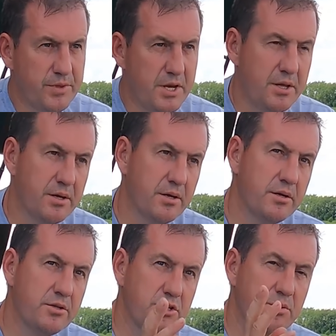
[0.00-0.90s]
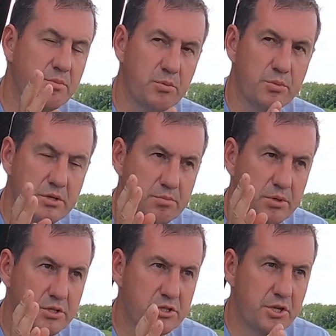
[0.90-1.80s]
три 4, был, у меня
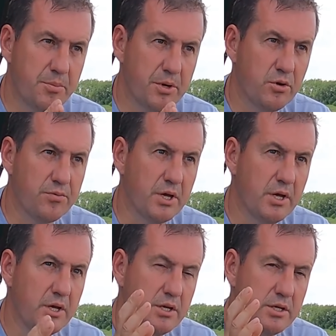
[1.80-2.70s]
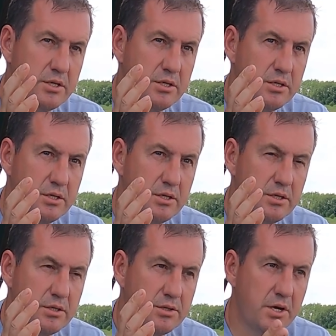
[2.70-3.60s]
было 4 поклевки
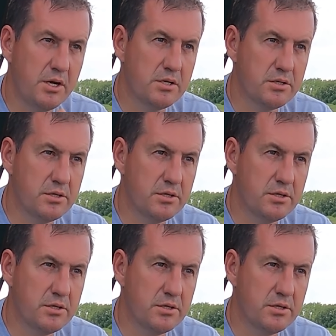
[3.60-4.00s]
и 3 э,